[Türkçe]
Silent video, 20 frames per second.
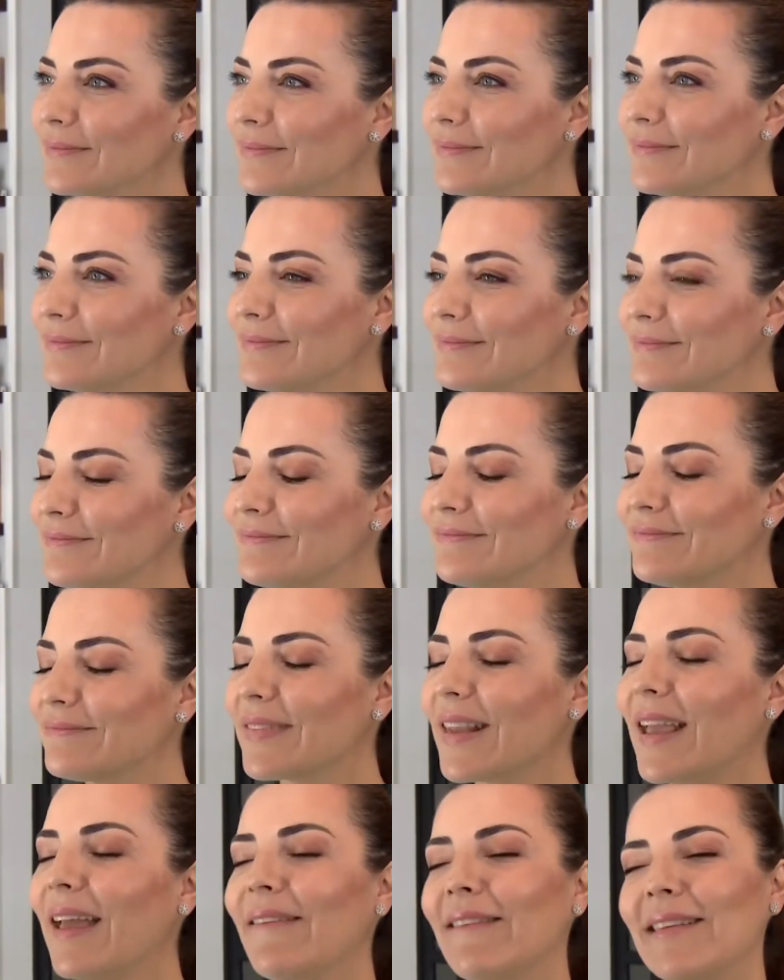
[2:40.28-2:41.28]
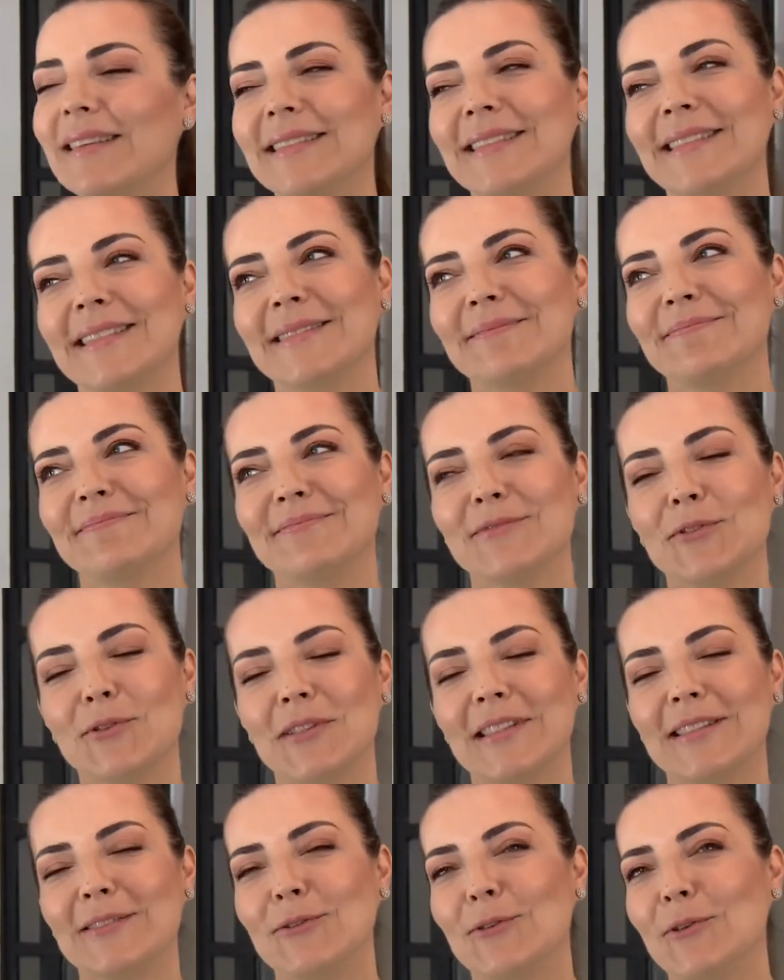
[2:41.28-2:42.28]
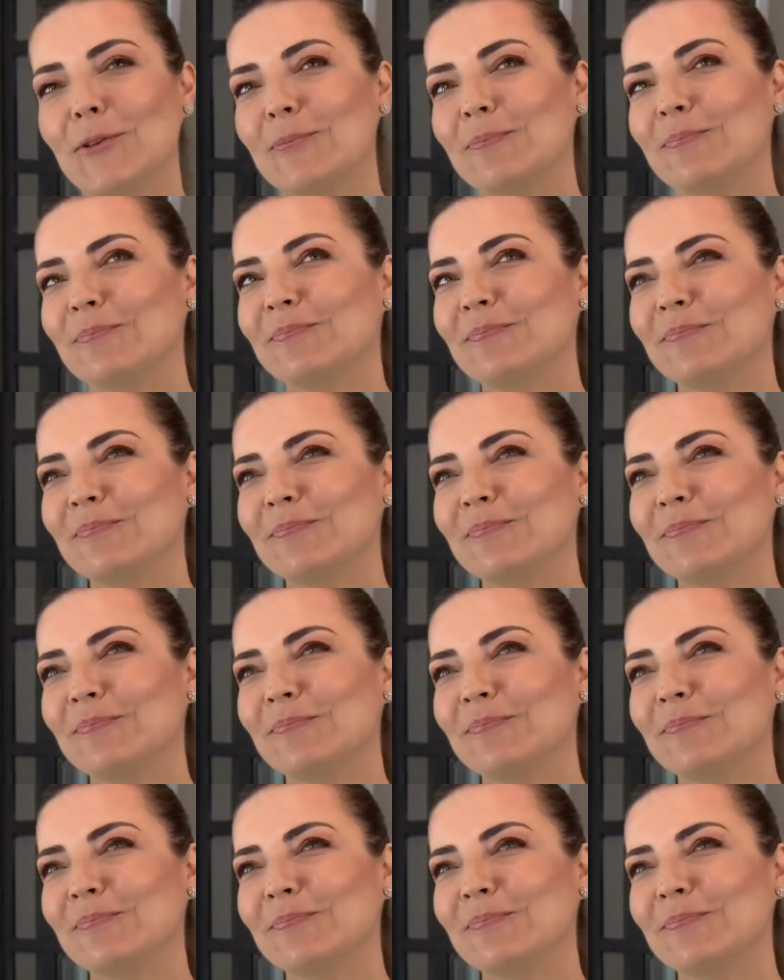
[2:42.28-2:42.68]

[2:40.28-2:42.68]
isteğiniz olur mu? Evet çok istiyorum.